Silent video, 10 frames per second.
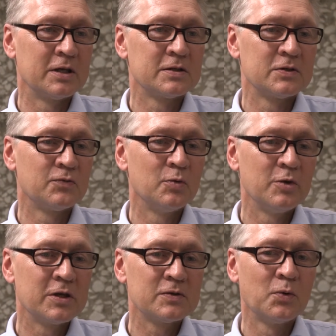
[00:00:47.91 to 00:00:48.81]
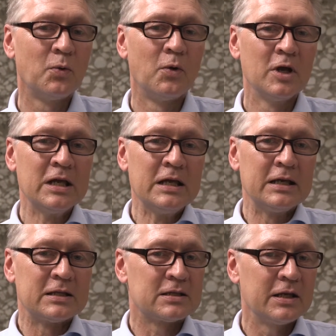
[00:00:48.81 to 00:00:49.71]
Das ist für mich so
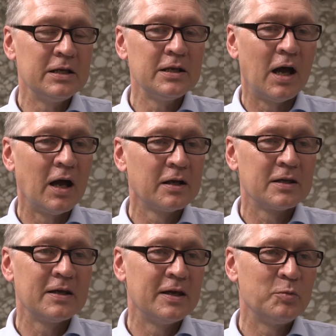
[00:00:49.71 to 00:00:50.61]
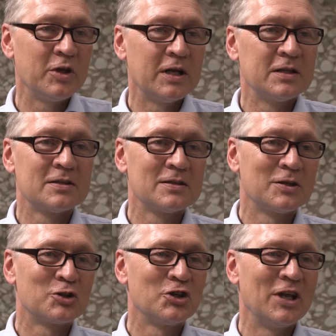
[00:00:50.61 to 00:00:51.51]
zehn Jahre DGNB ganz
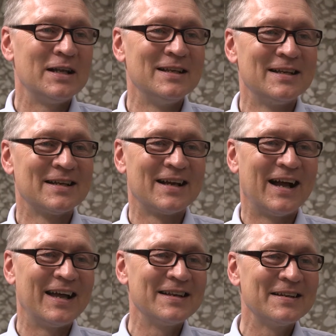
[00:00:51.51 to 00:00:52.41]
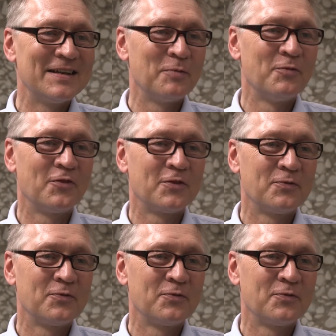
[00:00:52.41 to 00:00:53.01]
schnell eingedampft,